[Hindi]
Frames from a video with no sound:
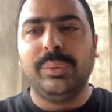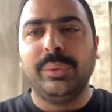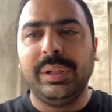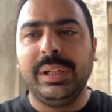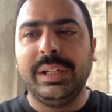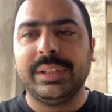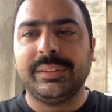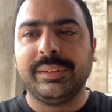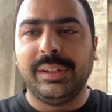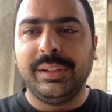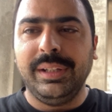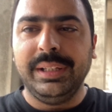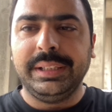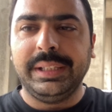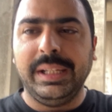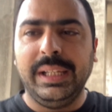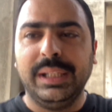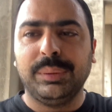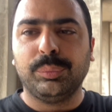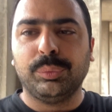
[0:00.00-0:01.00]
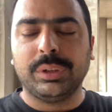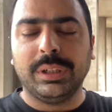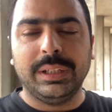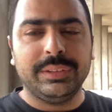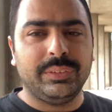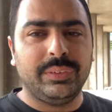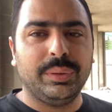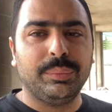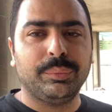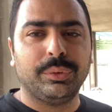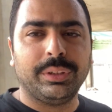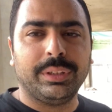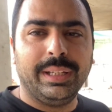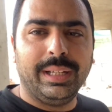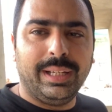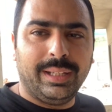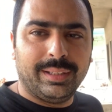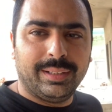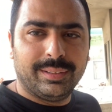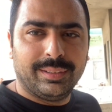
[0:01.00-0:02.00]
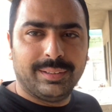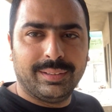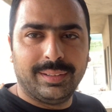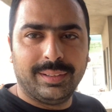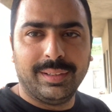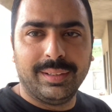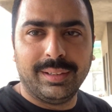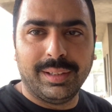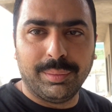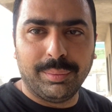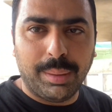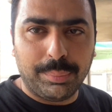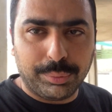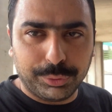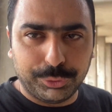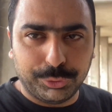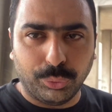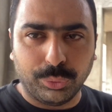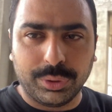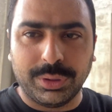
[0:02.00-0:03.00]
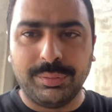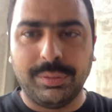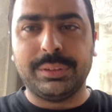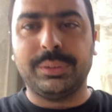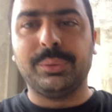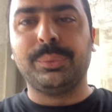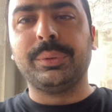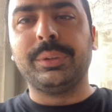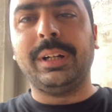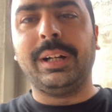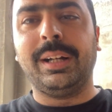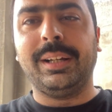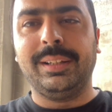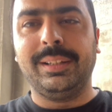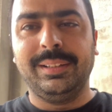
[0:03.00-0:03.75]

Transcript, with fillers: हूँ एक लेके आया एक मुर्गा तीन मुर्गी हैं अब आपको शौक करवाता हूँ उनका